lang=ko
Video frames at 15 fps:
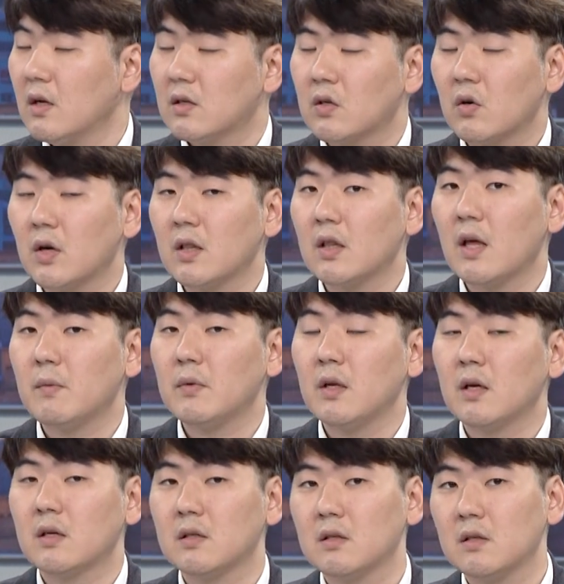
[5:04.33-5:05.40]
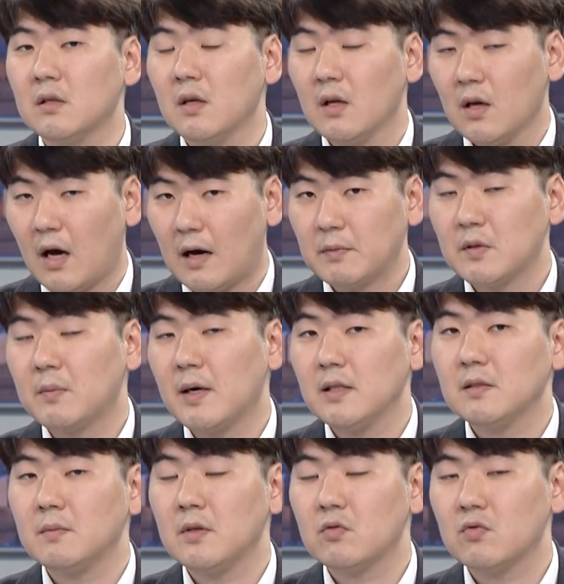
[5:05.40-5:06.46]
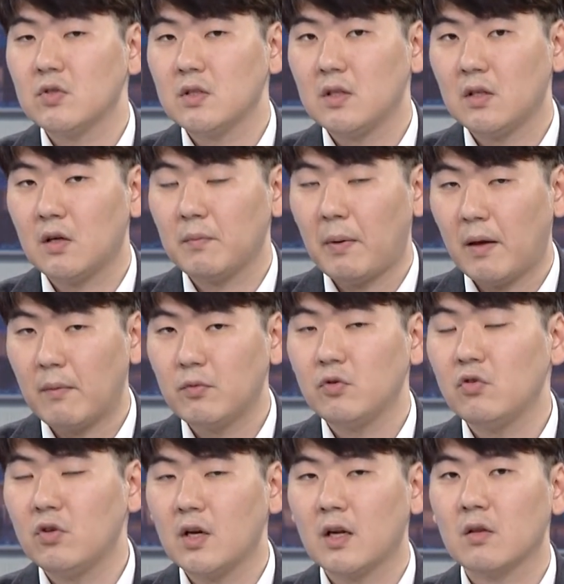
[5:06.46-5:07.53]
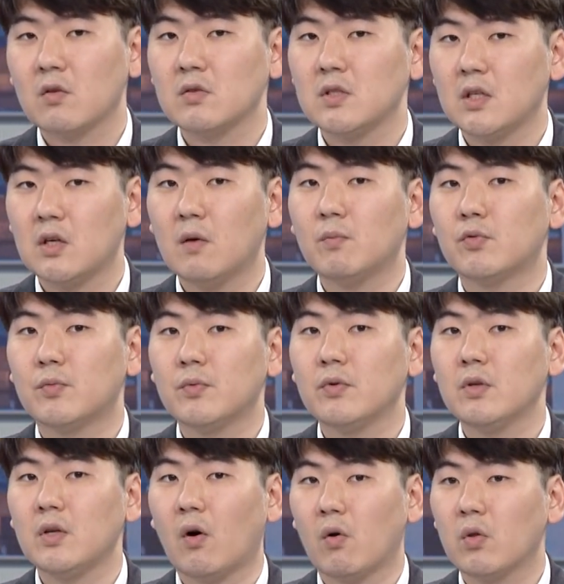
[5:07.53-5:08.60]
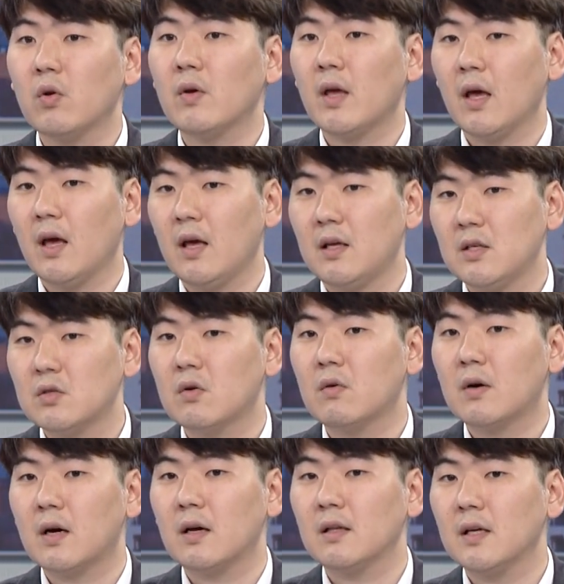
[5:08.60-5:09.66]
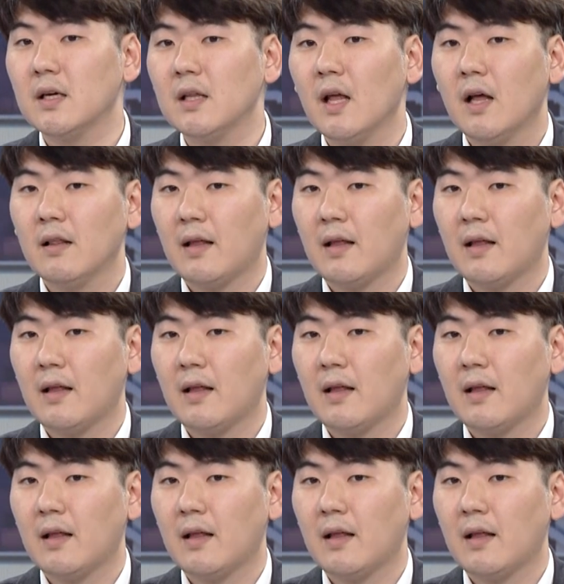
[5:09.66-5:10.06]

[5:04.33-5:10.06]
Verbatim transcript: 그렇기 때문에 그 앞서 말씀해주신 이런 배분율이라든지 이런 부분들이 어떻게 이전과는